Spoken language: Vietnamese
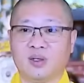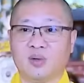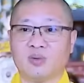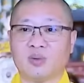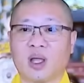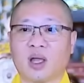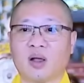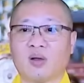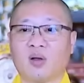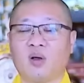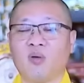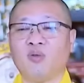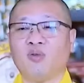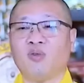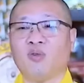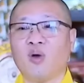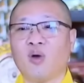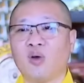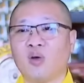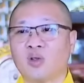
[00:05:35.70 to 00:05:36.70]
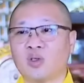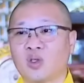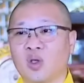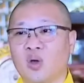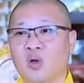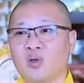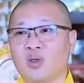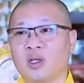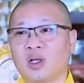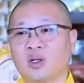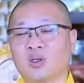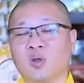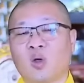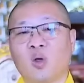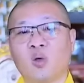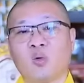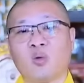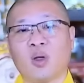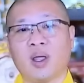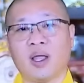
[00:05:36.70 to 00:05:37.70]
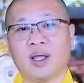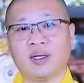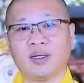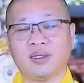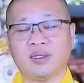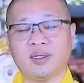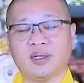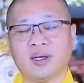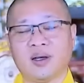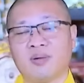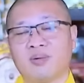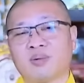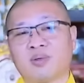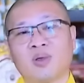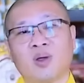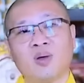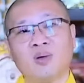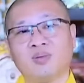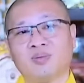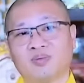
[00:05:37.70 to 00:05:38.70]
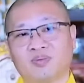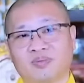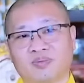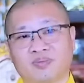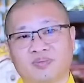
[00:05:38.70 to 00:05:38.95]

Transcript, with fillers: Chúng ta có vô số những thói quen không tốt.